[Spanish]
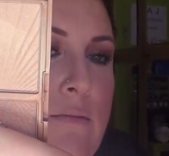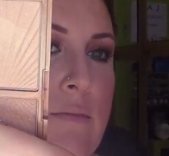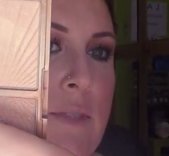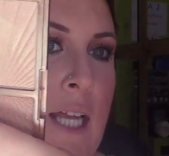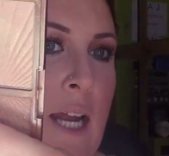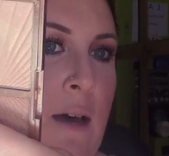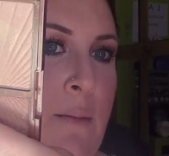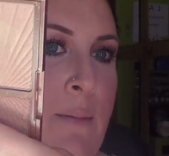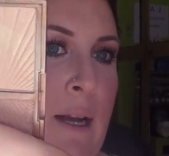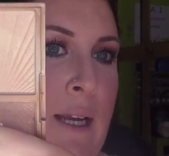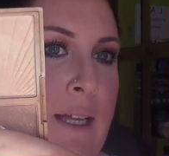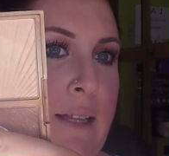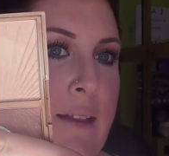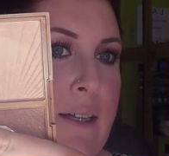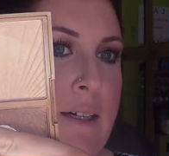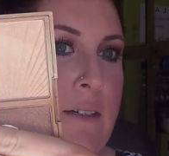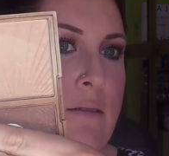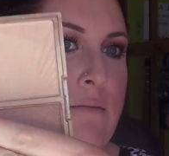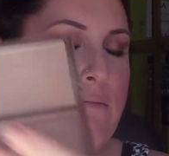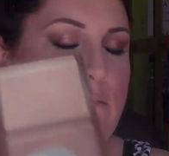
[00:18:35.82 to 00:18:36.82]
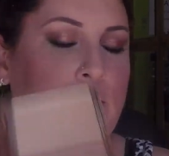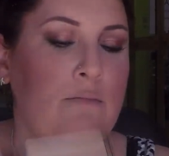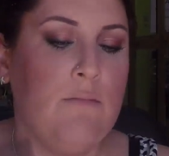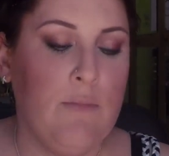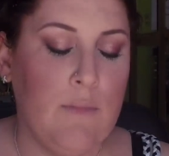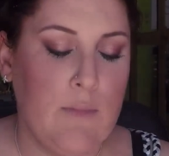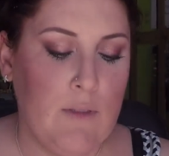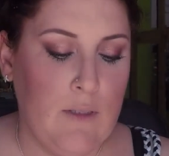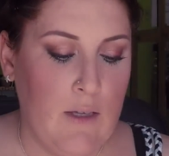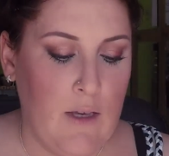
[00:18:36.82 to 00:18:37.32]
de la paleta
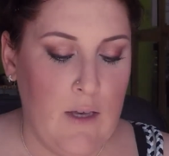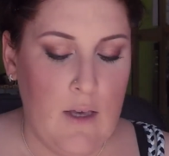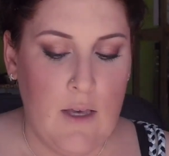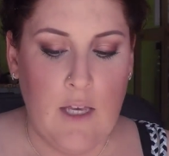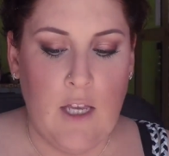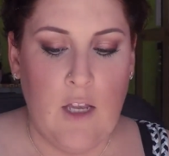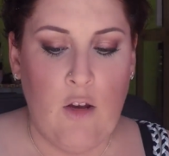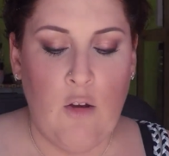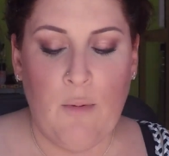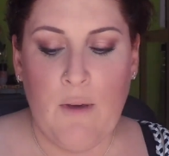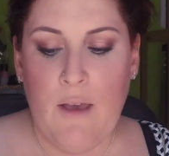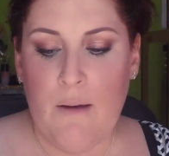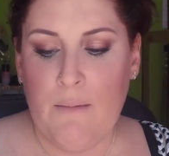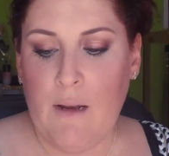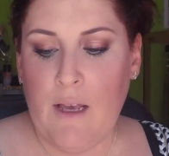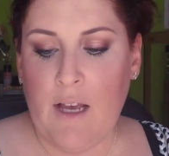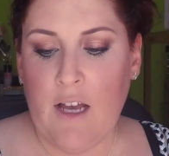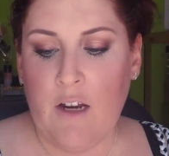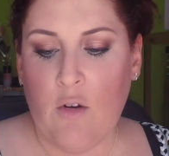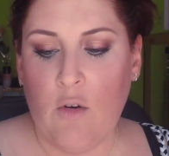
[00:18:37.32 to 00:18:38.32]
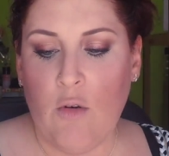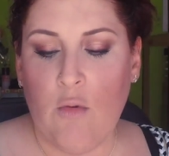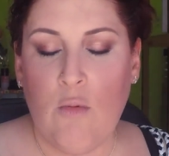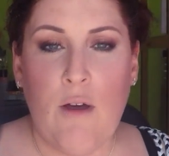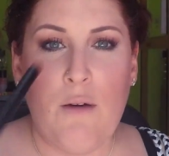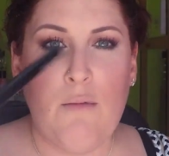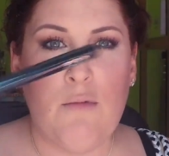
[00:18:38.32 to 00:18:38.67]
y lo voy a aplicar con una